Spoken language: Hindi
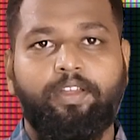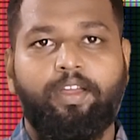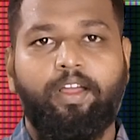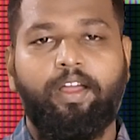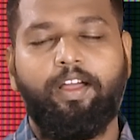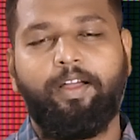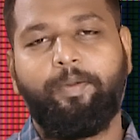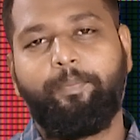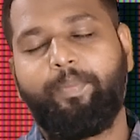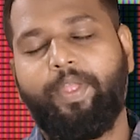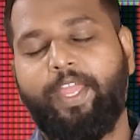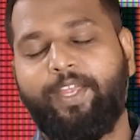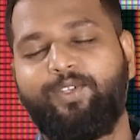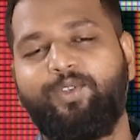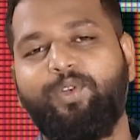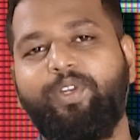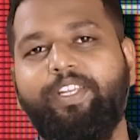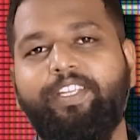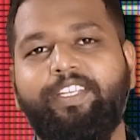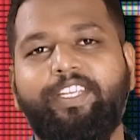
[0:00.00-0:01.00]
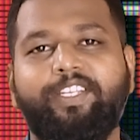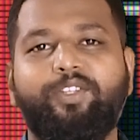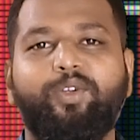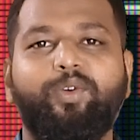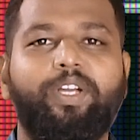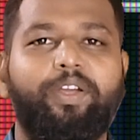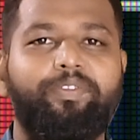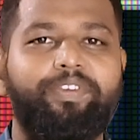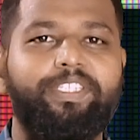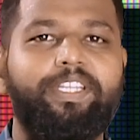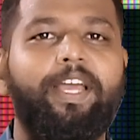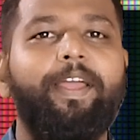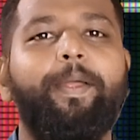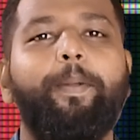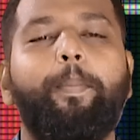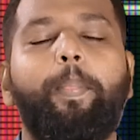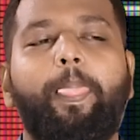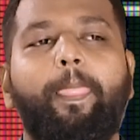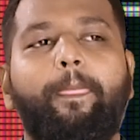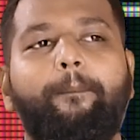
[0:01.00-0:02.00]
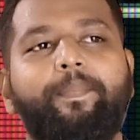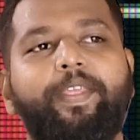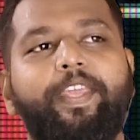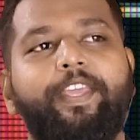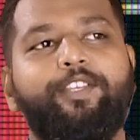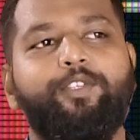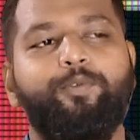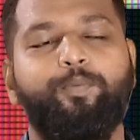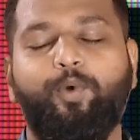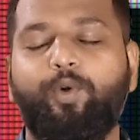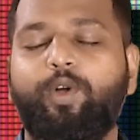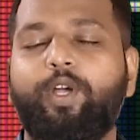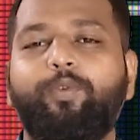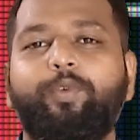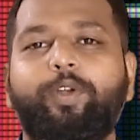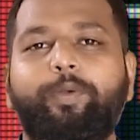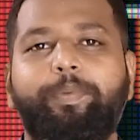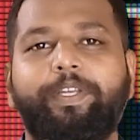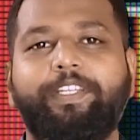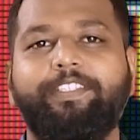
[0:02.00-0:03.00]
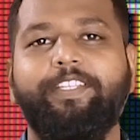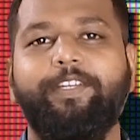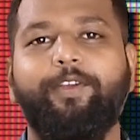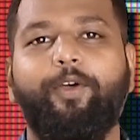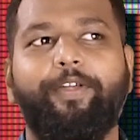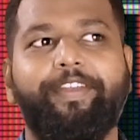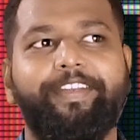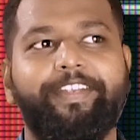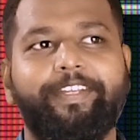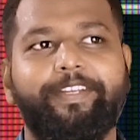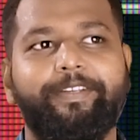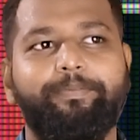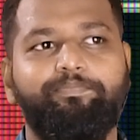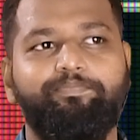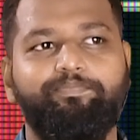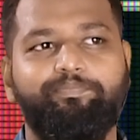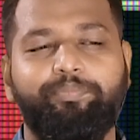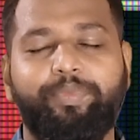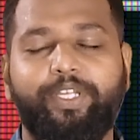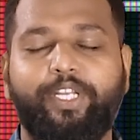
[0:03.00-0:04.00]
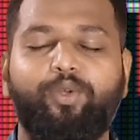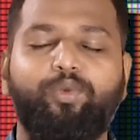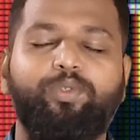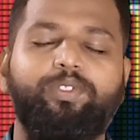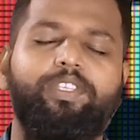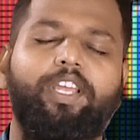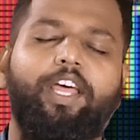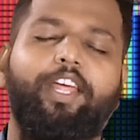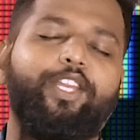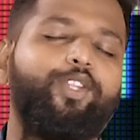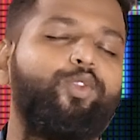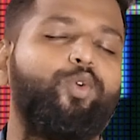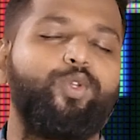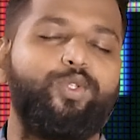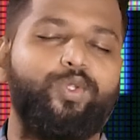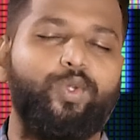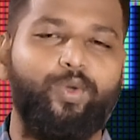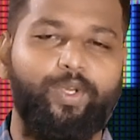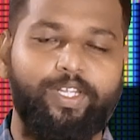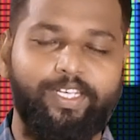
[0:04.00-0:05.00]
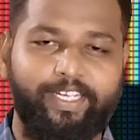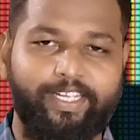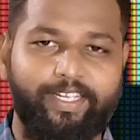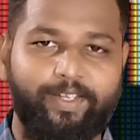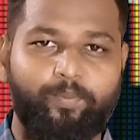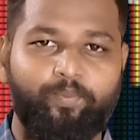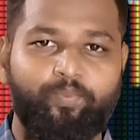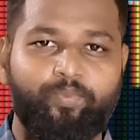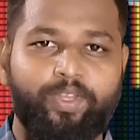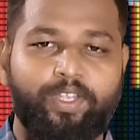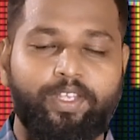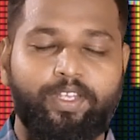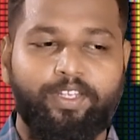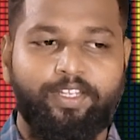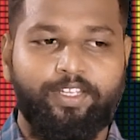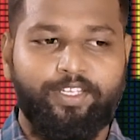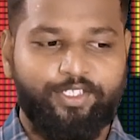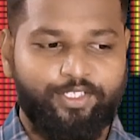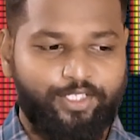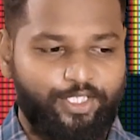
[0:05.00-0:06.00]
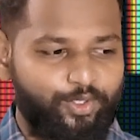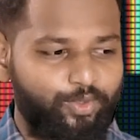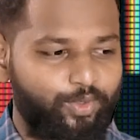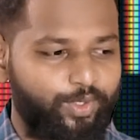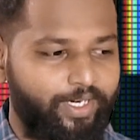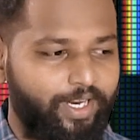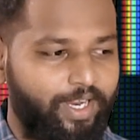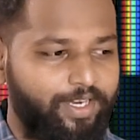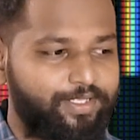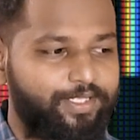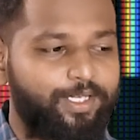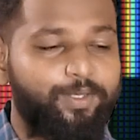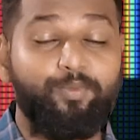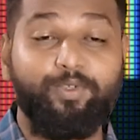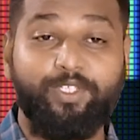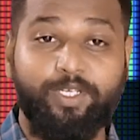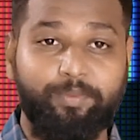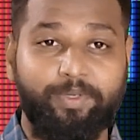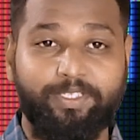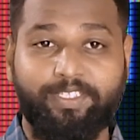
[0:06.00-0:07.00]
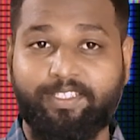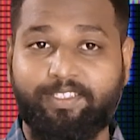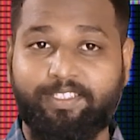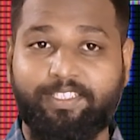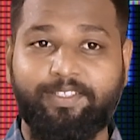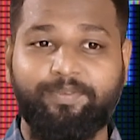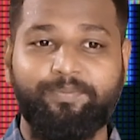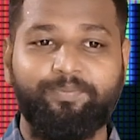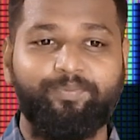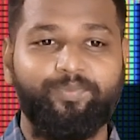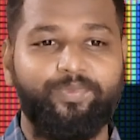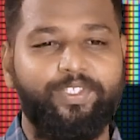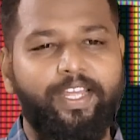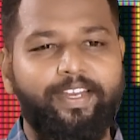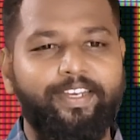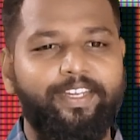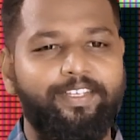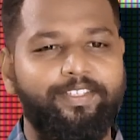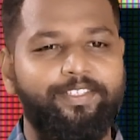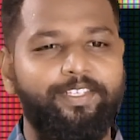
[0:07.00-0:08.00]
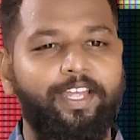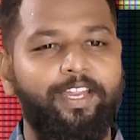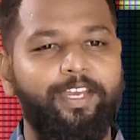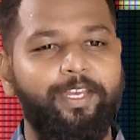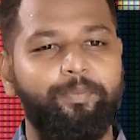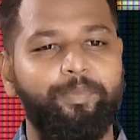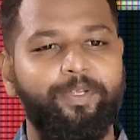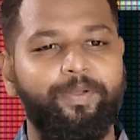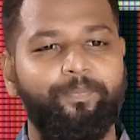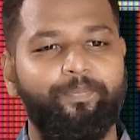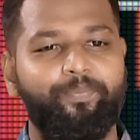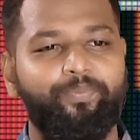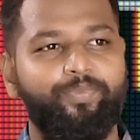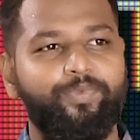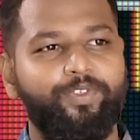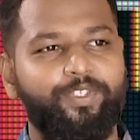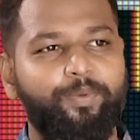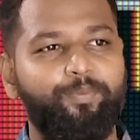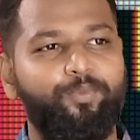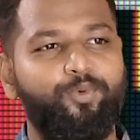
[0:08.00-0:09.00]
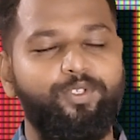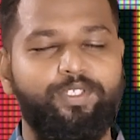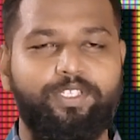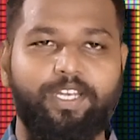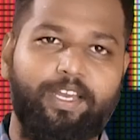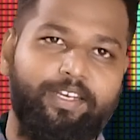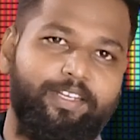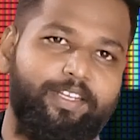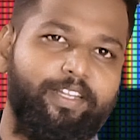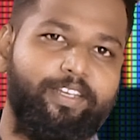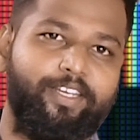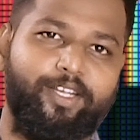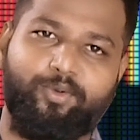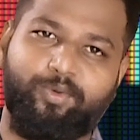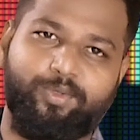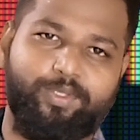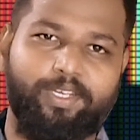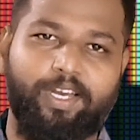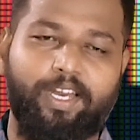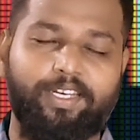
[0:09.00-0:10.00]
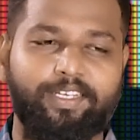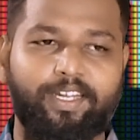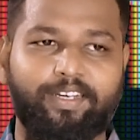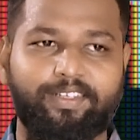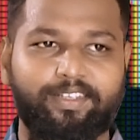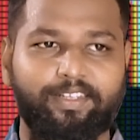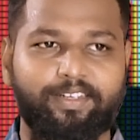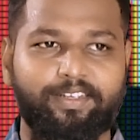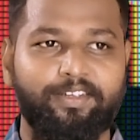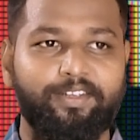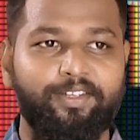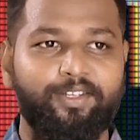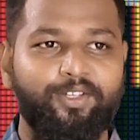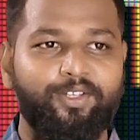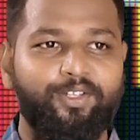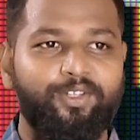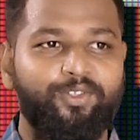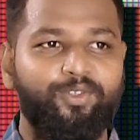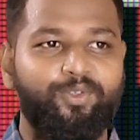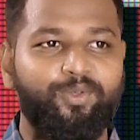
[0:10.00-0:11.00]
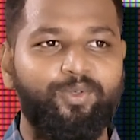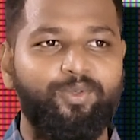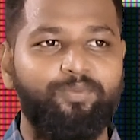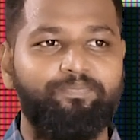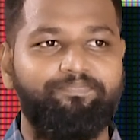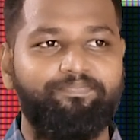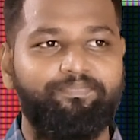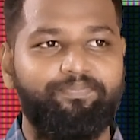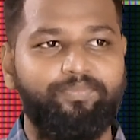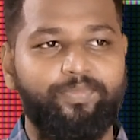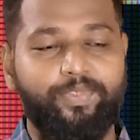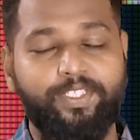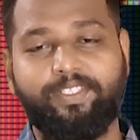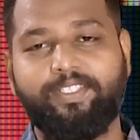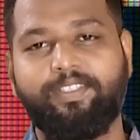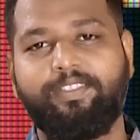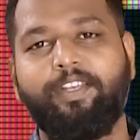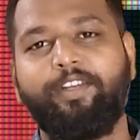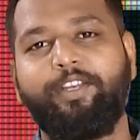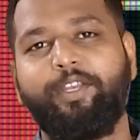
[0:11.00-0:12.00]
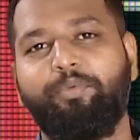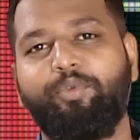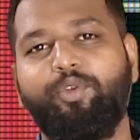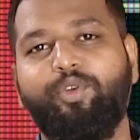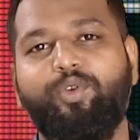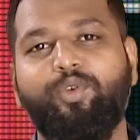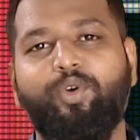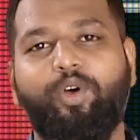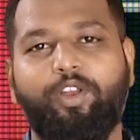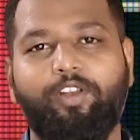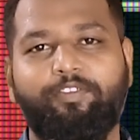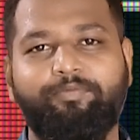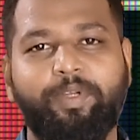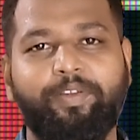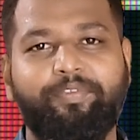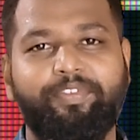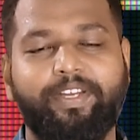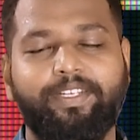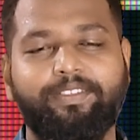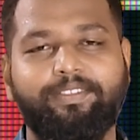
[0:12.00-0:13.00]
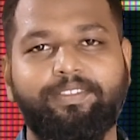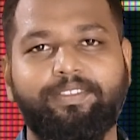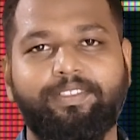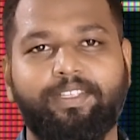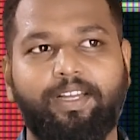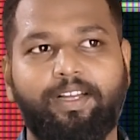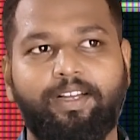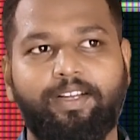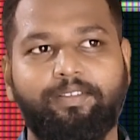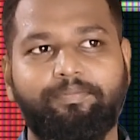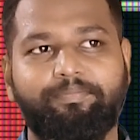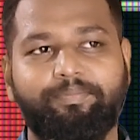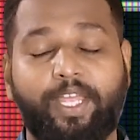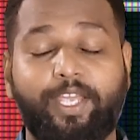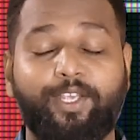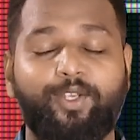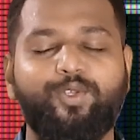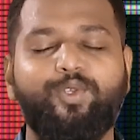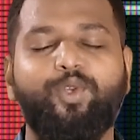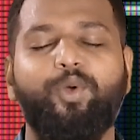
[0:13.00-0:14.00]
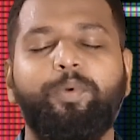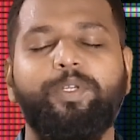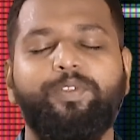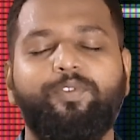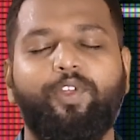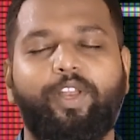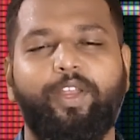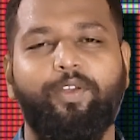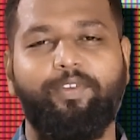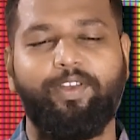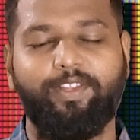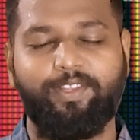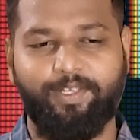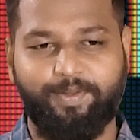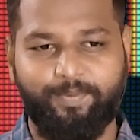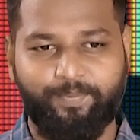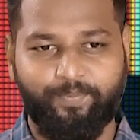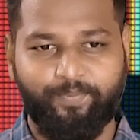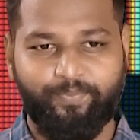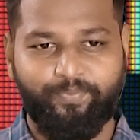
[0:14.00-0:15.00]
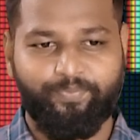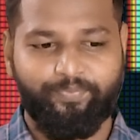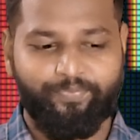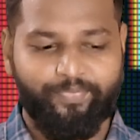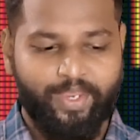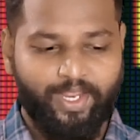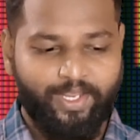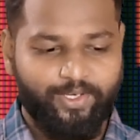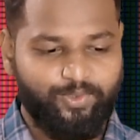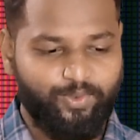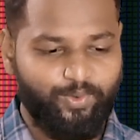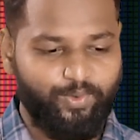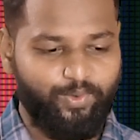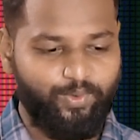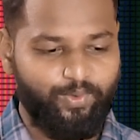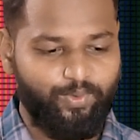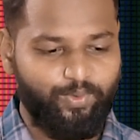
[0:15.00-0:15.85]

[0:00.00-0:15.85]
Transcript: एक्चुअली uh, ये जो कविता है ये एक स्पोकन वर्ड पीस है और ये मेरे उन सारे दोस्तों के लिए है जिन्होंने आज तक मुझे मदद की जाने अनजाने में सब कुछ जानकर या कुछ ना जानकर तो दिस इज़ द ट्रिब्यूट टू ऑल ऑफ माई फ्रेंड्स थैंक यू सो मच फॉर एवरीथिंग सो